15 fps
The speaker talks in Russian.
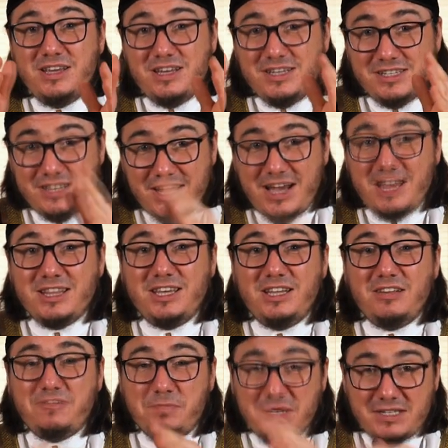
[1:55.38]
из
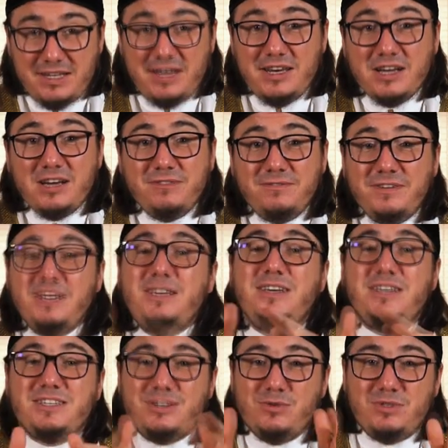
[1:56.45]
ангелов-посланников и
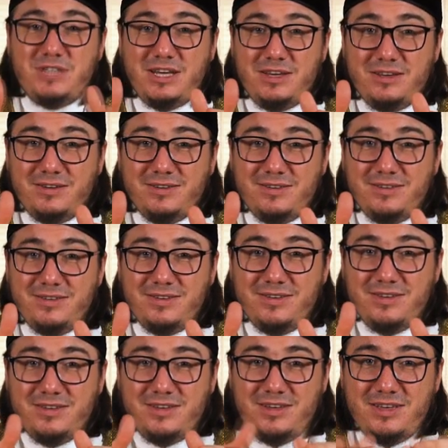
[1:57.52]
из людей.
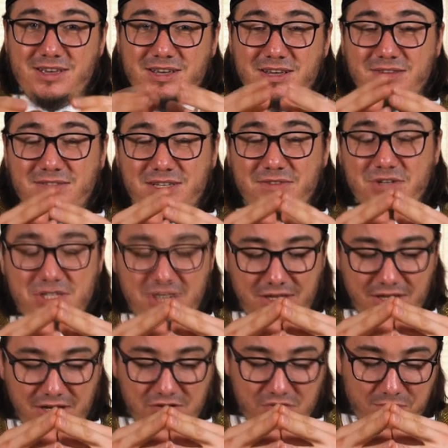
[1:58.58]
И Всевышний
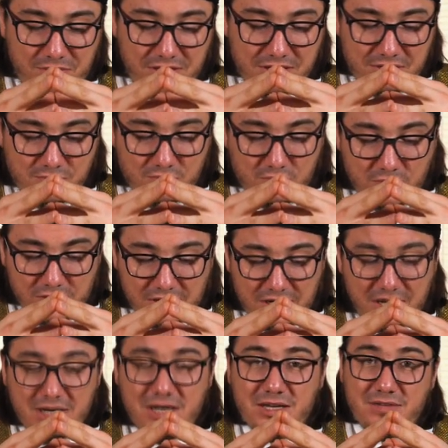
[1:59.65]
Аллах, субханаху ва
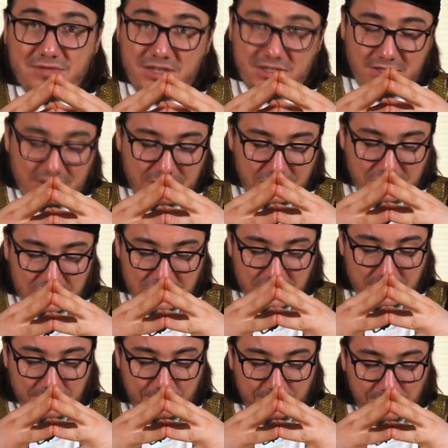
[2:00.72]
та'аля,
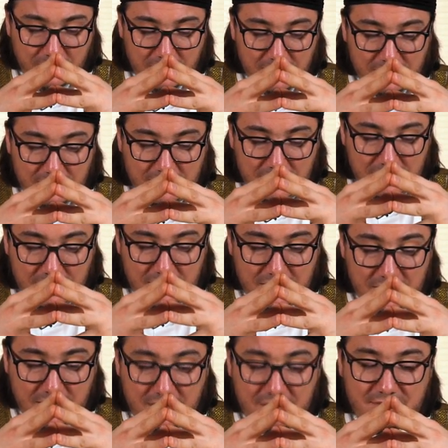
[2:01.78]
всеслышащий
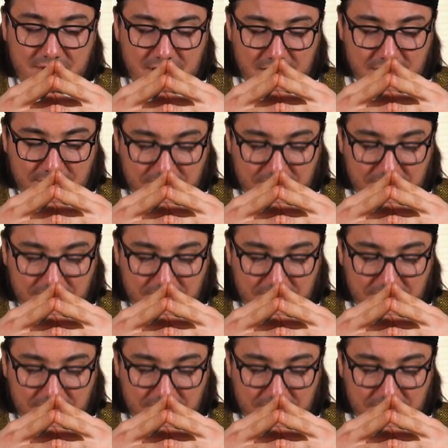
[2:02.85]
э, и все